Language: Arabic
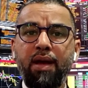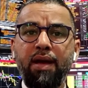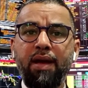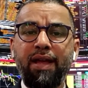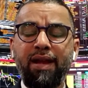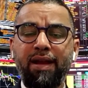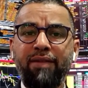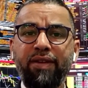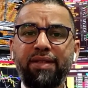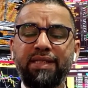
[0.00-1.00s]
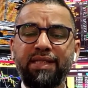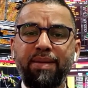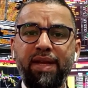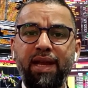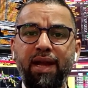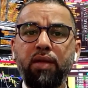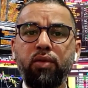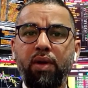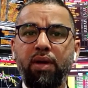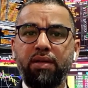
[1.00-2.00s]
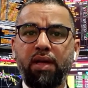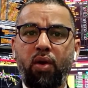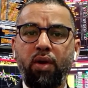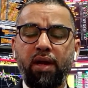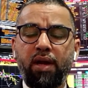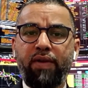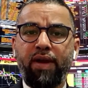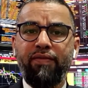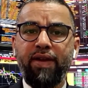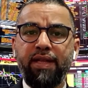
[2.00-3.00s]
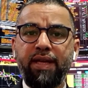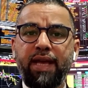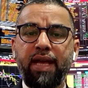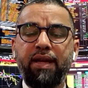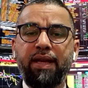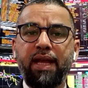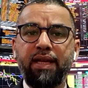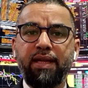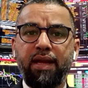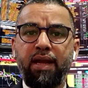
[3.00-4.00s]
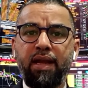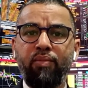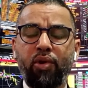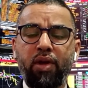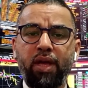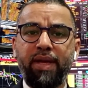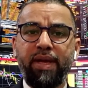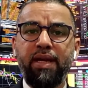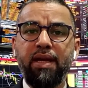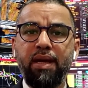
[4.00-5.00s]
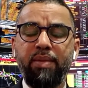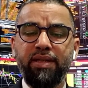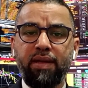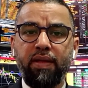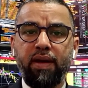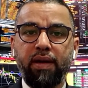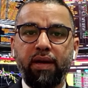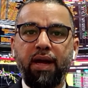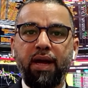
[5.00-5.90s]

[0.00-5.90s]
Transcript: الفتره الزمنيه الاطول اللي طرحوها لرفع الفائده كان كانت المراقبين بانتظار